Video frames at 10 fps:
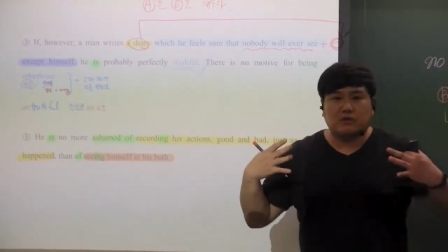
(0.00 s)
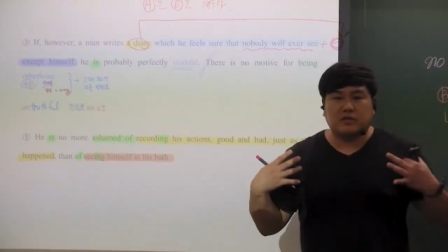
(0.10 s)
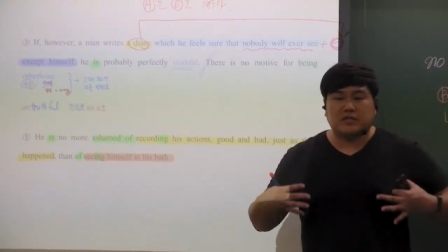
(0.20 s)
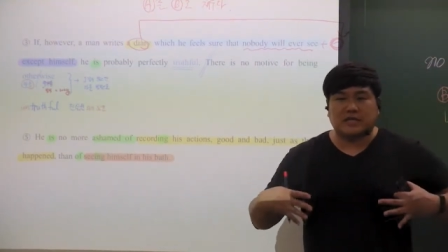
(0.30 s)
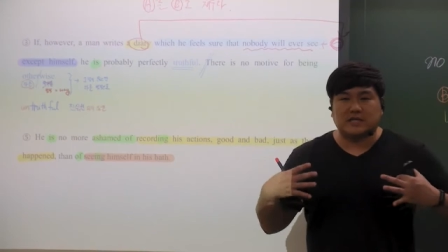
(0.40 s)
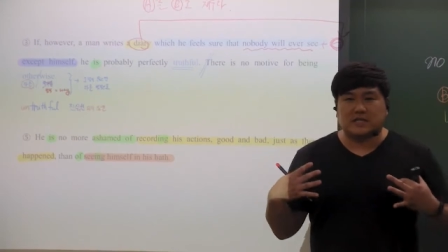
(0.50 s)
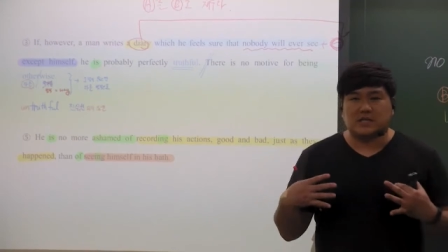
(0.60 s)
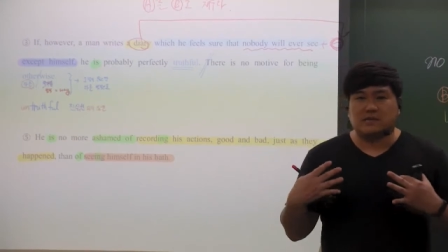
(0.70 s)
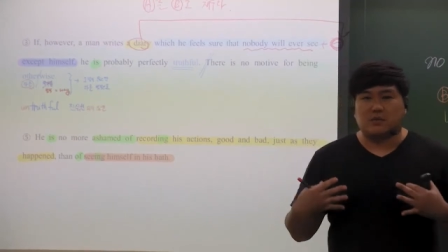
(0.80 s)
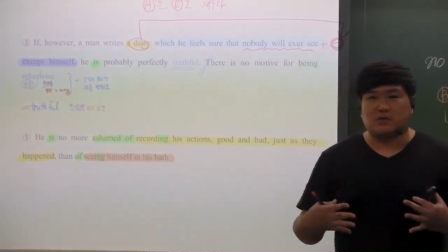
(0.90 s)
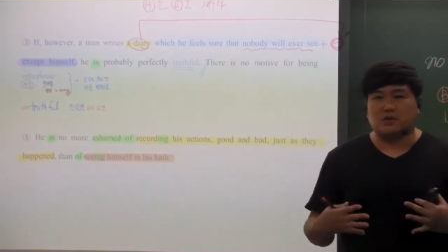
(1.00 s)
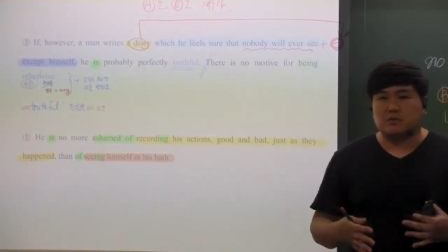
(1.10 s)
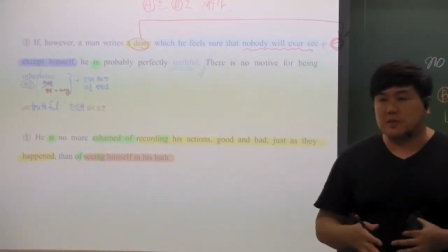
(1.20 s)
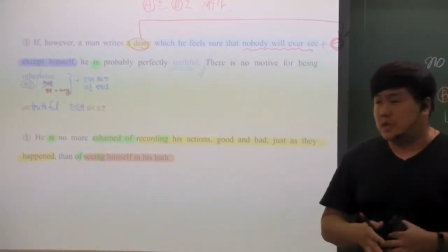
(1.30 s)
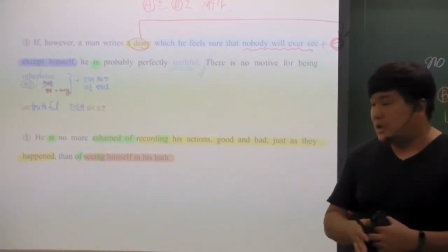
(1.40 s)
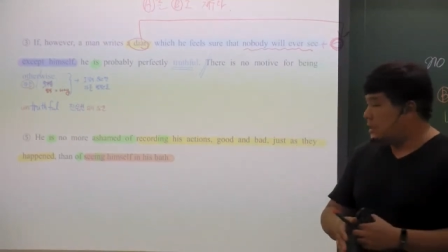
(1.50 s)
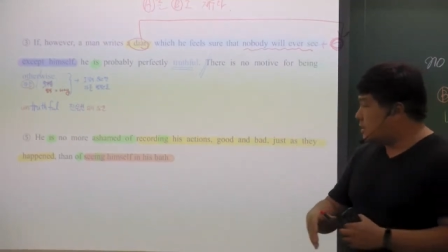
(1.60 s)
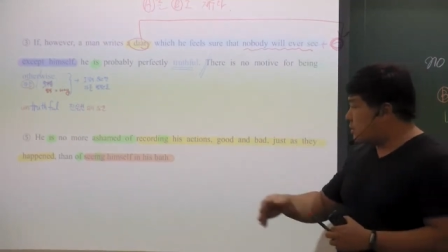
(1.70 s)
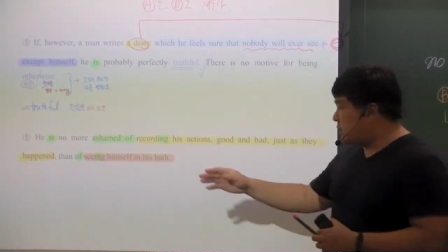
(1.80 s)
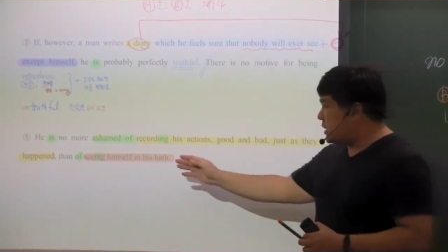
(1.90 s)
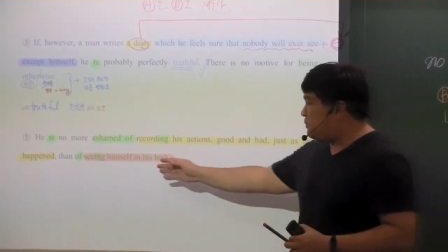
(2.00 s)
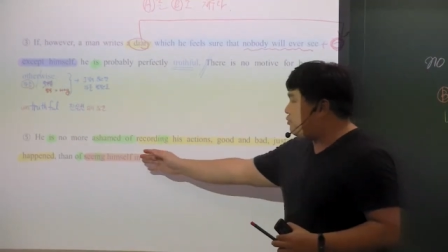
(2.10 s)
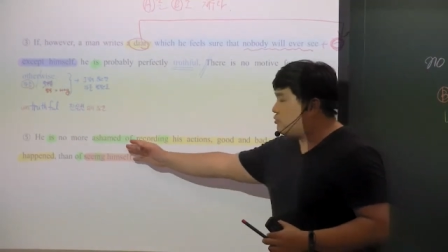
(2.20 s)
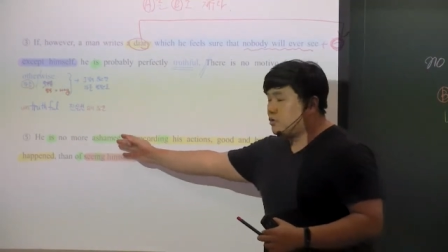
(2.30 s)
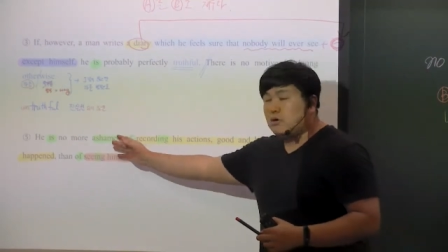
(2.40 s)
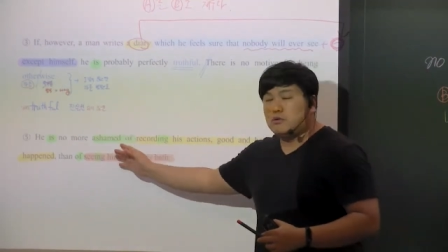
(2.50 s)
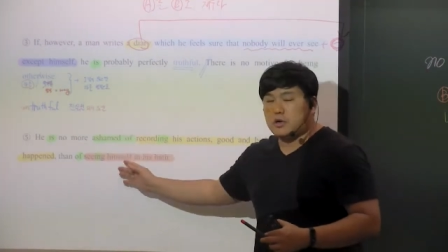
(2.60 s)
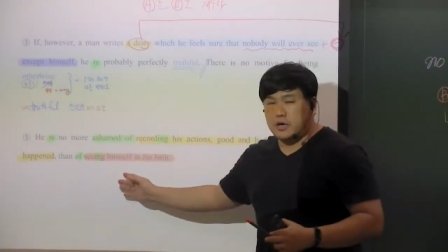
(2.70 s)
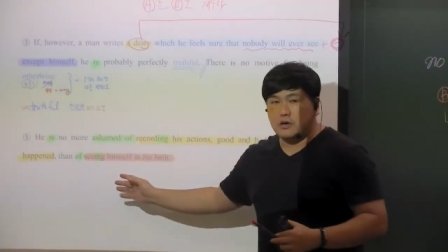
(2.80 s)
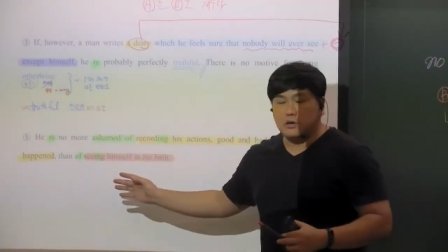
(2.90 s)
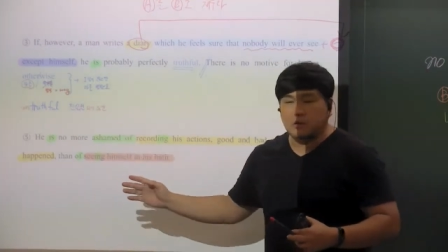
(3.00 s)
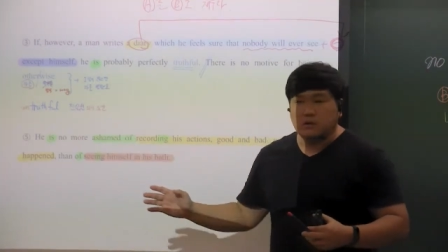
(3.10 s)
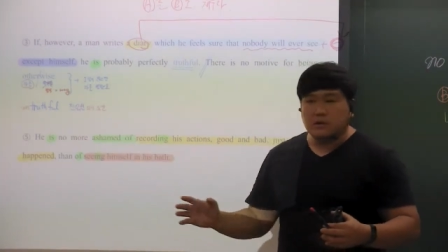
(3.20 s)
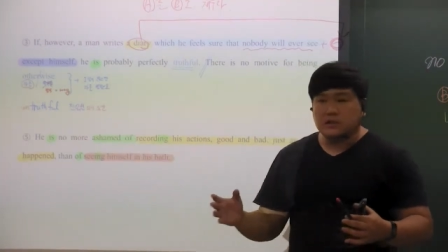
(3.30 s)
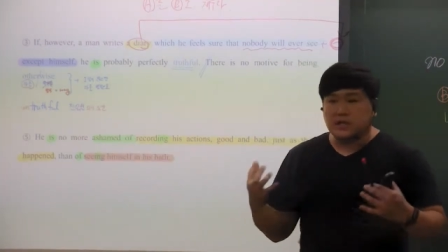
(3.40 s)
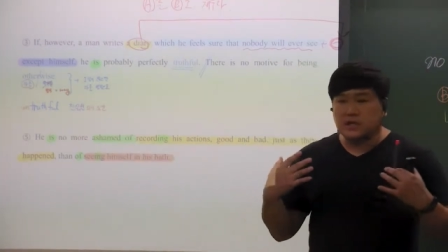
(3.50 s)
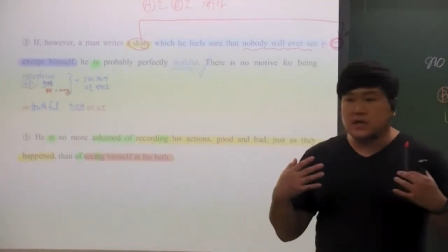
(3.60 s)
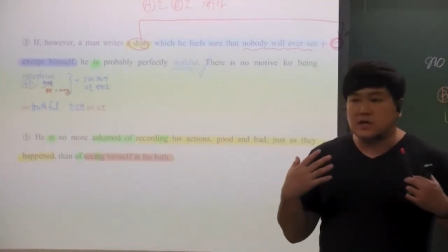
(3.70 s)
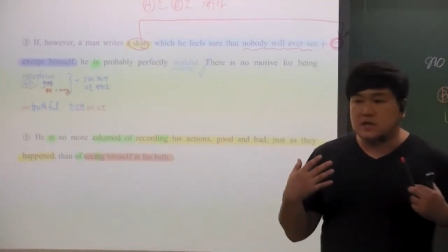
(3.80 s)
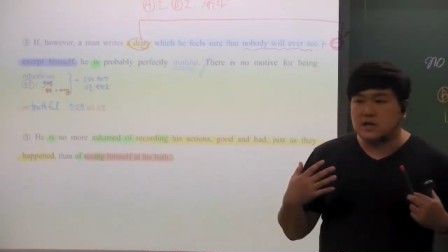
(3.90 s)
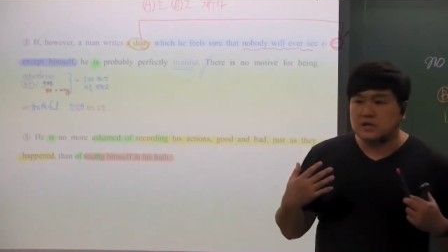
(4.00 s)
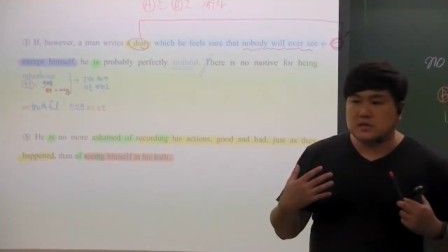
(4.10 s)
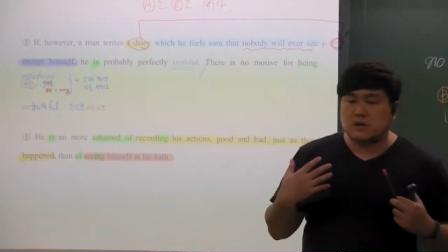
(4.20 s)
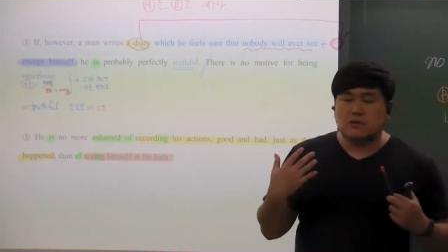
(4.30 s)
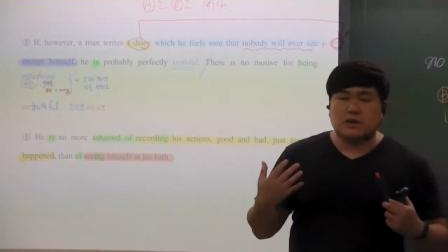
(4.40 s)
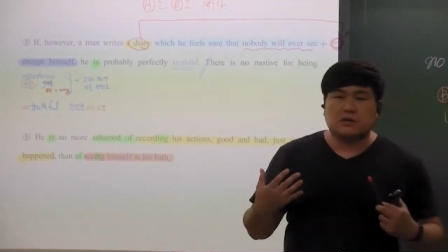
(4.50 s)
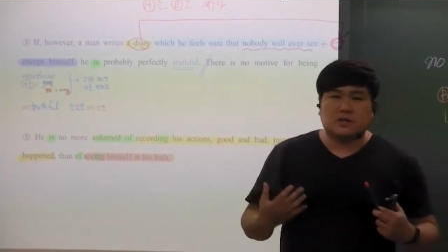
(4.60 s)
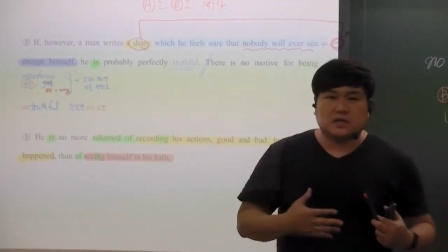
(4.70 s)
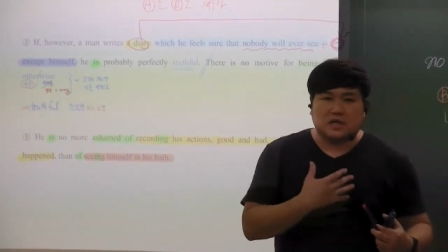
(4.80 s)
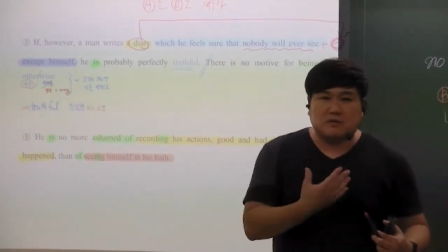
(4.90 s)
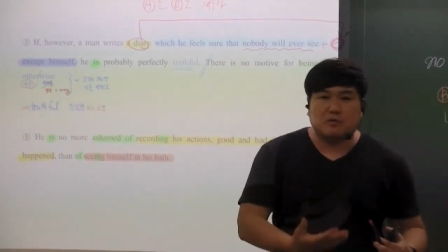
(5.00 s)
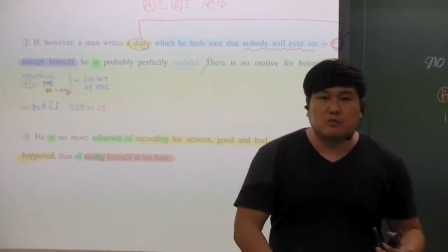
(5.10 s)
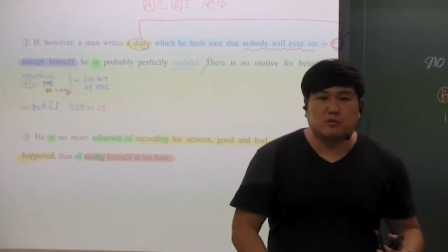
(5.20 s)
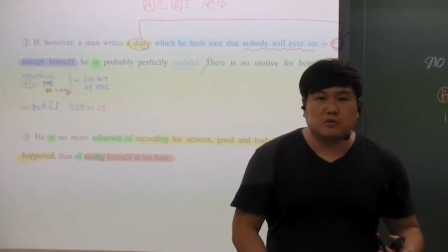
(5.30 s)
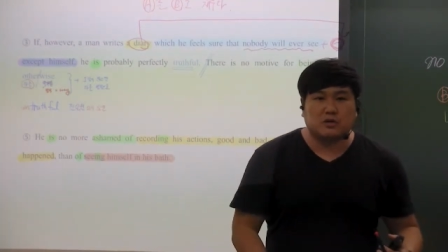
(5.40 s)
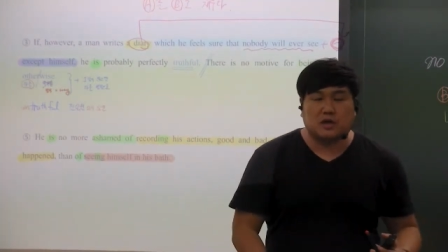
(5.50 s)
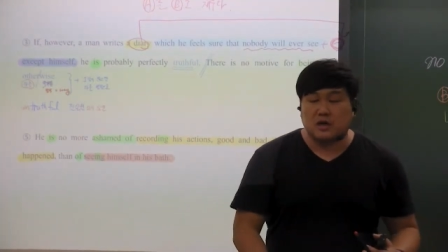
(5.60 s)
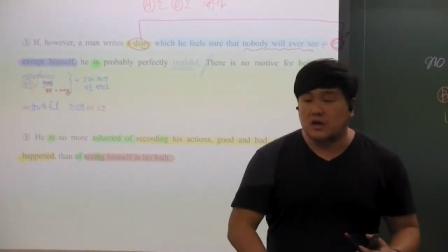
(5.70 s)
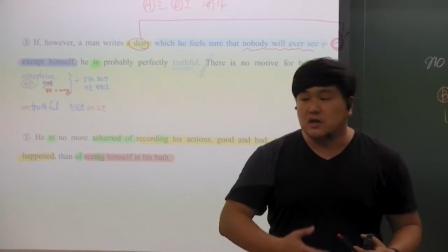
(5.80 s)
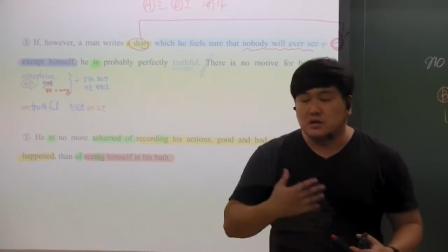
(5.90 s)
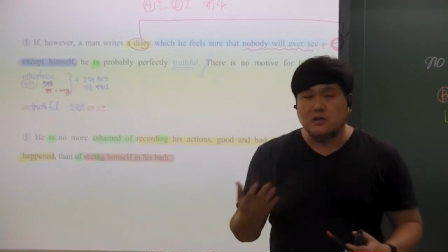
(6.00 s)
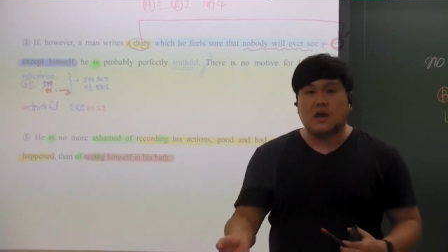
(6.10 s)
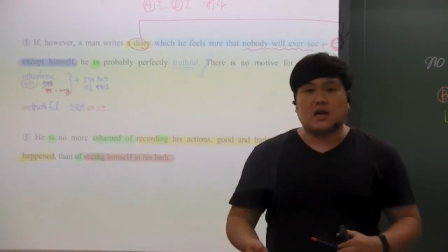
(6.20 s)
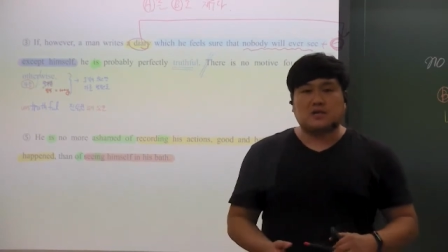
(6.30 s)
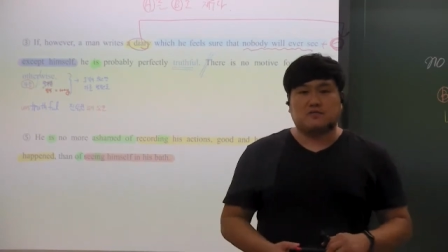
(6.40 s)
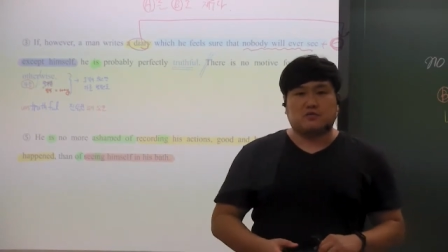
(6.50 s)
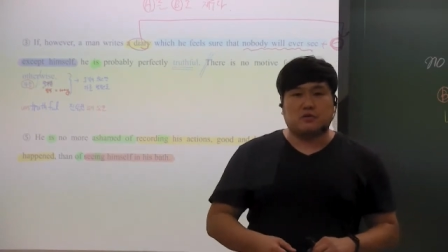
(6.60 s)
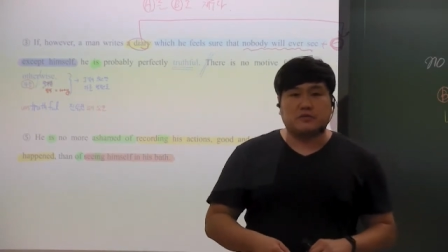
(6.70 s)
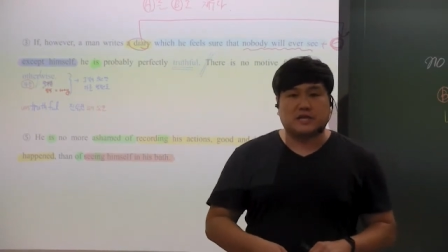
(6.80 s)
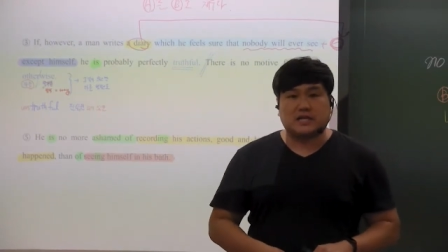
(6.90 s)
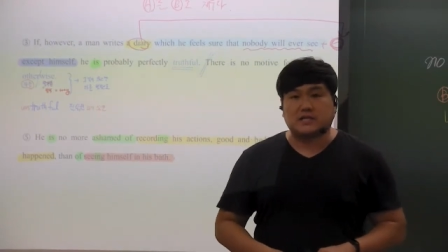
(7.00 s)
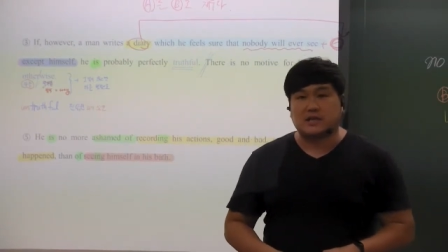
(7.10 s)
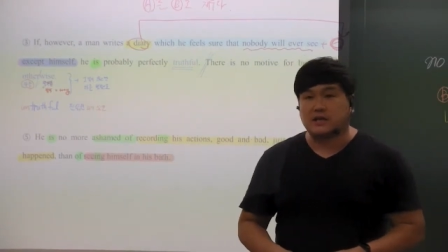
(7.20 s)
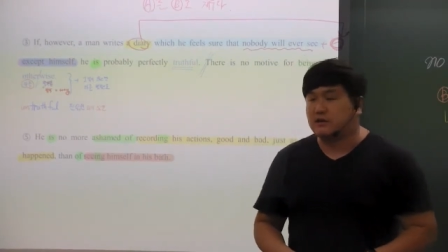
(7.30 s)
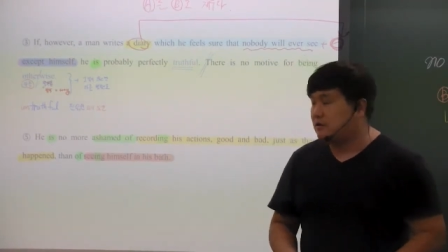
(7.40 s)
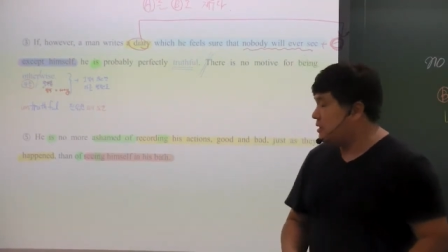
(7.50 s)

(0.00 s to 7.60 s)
있는 자기 자신을 보는 겁니다. 거기에 부끄러울까요? 자기가 그냥 샤워할 때 자기 몸을 보는 게 그렇게까지 부끄럽진 않잖아요.